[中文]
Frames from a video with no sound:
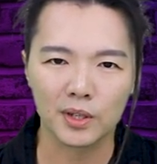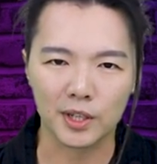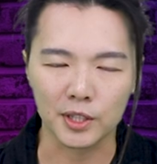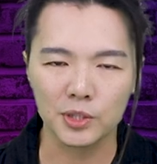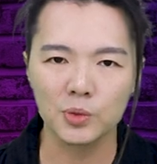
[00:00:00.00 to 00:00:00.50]

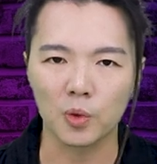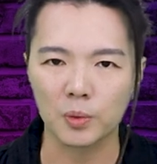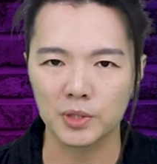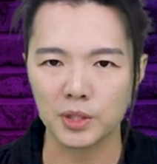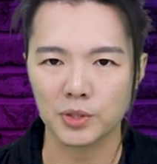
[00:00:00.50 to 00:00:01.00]
可能是我
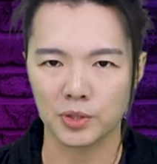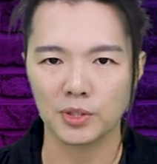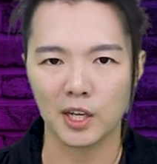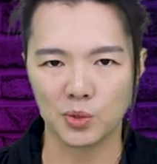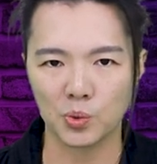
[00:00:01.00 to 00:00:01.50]
们这个时
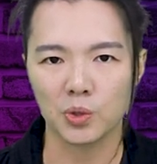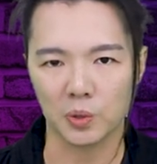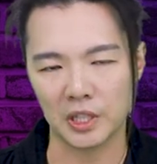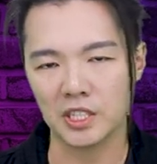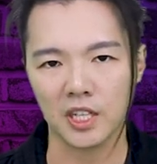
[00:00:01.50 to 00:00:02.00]
代最
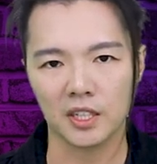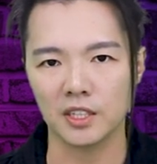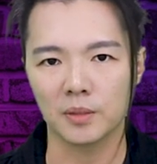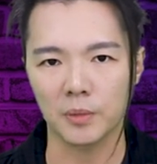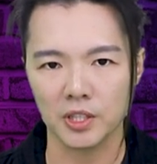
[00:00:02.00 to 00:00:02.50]
有影响
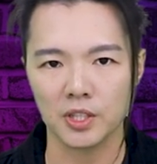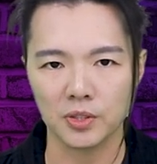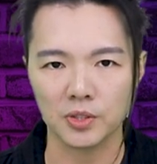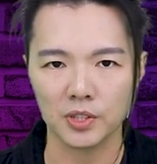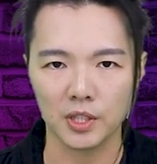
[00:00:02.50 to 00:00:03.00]
力的明
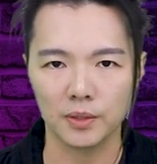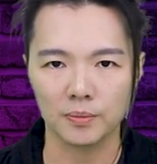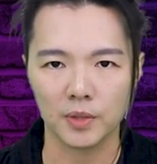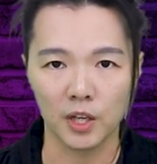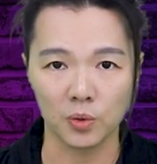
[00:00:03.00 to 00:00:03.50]
星之
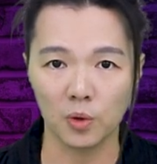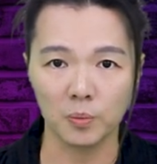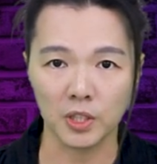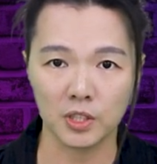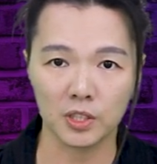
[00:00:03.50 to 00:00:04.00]
一。很多
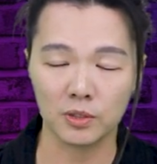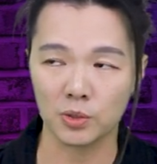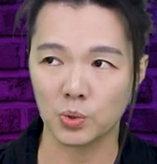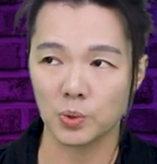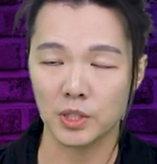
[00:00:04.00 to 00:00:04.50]
明星
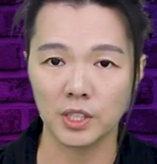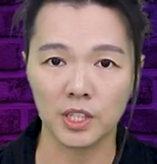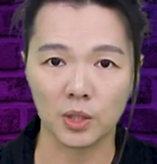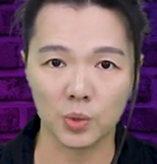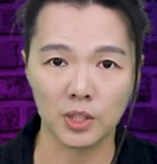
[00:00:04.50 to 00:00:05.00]
只出了一
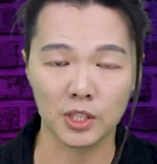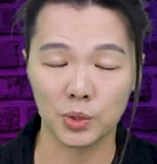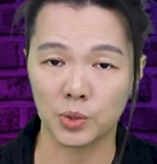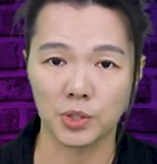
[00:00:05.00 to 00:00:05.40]
张专辑就